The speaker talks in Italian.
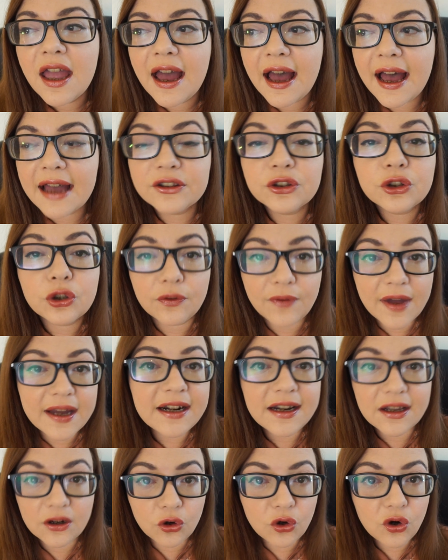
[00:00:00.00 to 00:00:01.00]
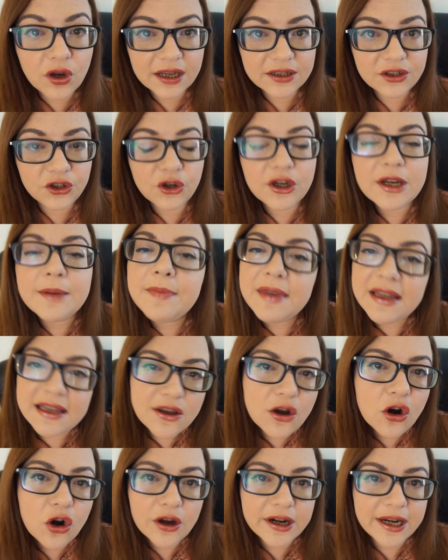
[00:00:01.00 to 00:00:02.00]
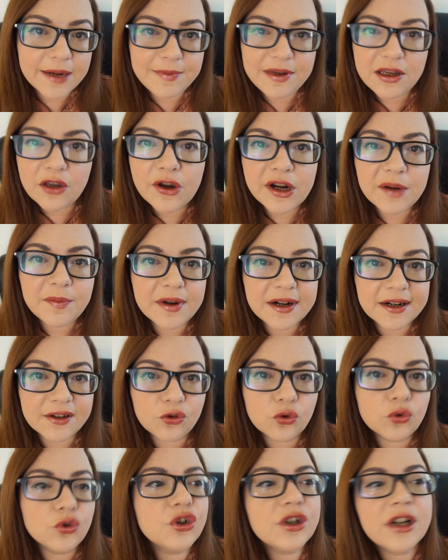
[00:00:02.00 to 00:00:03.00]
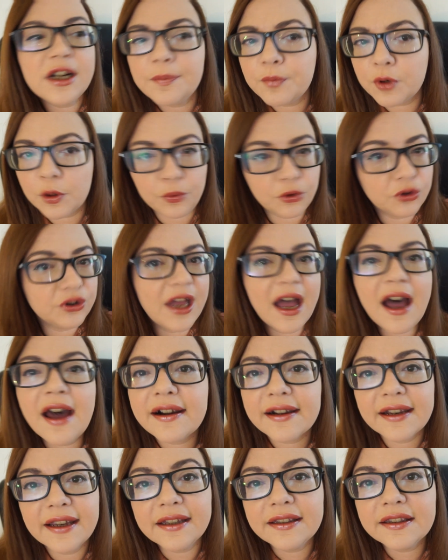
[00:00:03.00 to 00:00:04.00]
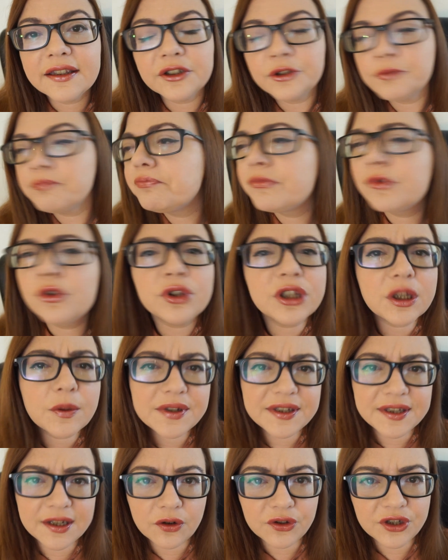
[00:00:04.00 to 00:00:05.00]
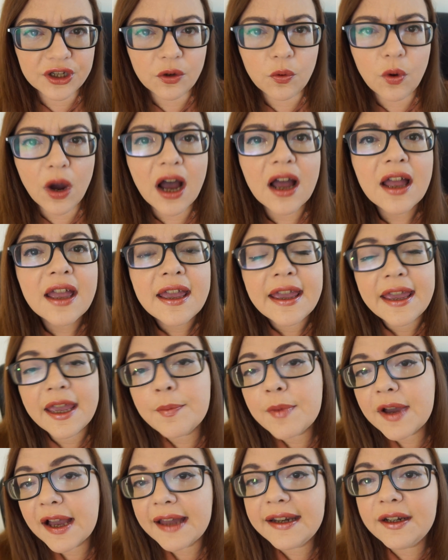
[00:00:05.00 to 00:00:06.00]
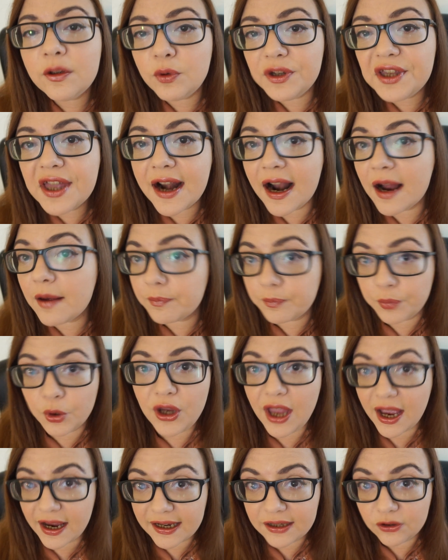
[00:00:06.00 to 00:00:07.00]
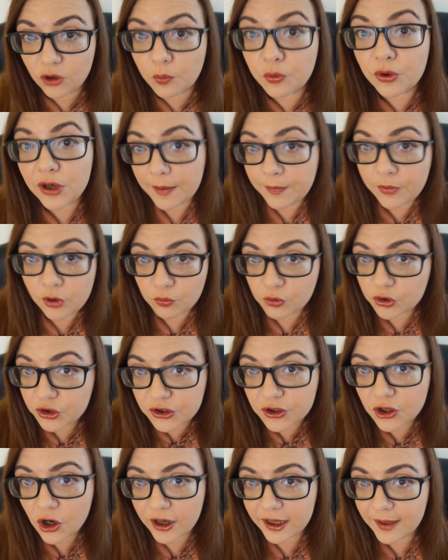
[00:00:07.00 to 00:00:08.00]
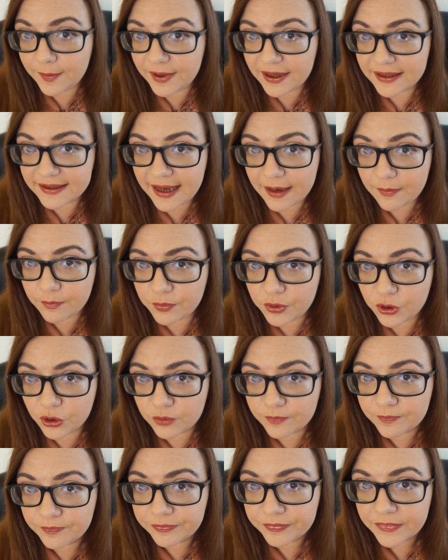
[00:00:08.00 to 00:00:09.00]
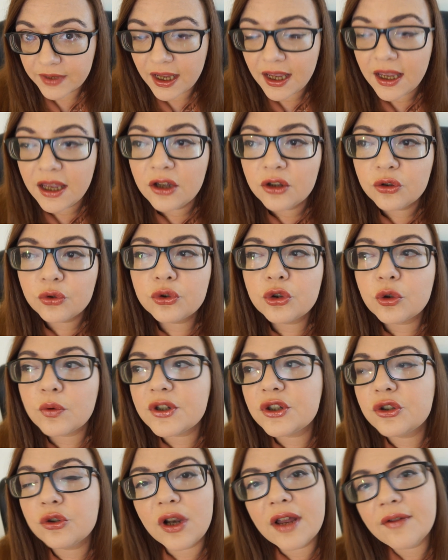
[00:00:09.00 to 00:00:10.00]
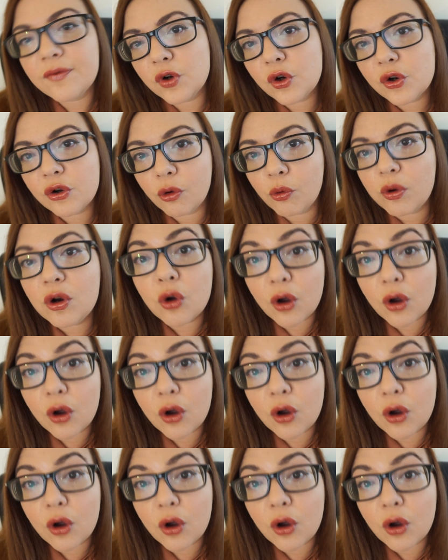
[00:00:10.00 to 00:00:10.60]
a trovare la collocazione migliore, migliore per raggiungere il proprio target, tutte queste cose qua, e magari guiderà poi anche dopo la promozione, per esempio. Tutto questo lavoro è quello